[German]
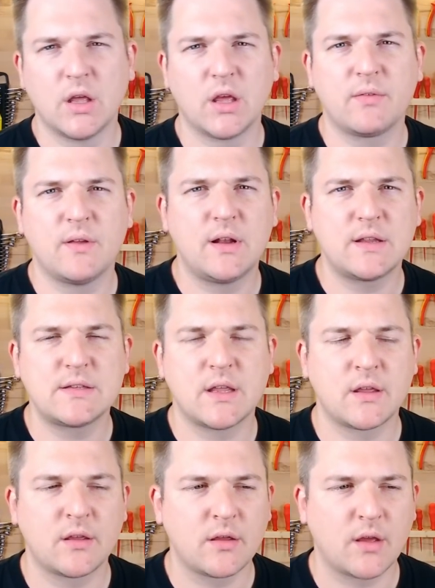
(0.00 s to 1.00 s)
ich will das
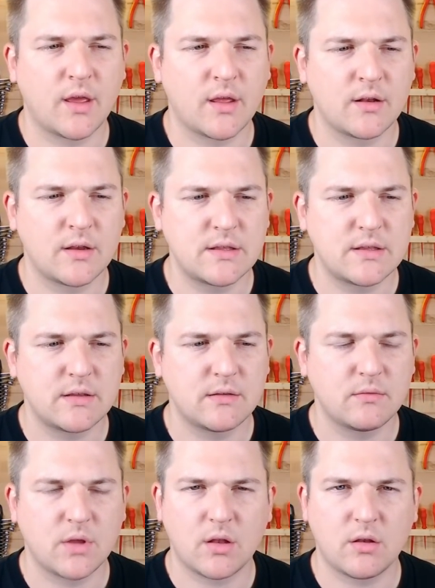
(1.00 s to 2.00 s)
Ding eigentlich
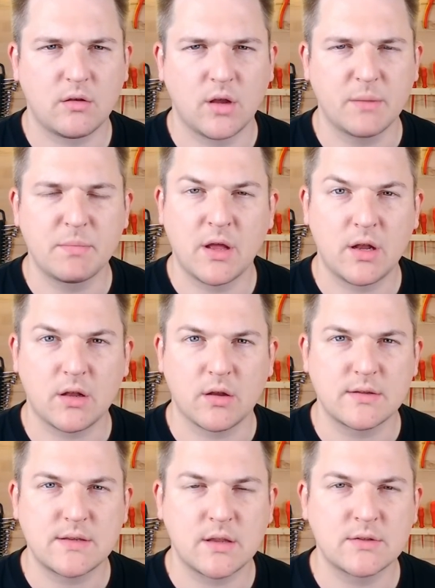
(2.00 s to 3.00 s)
ja nicht behalten.
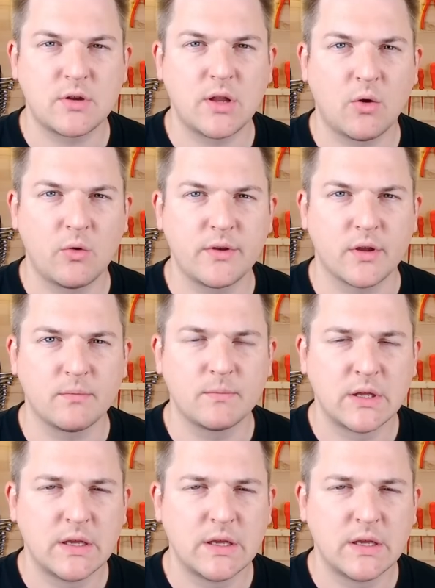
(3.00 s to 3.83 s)
Das Ding soll ja runter.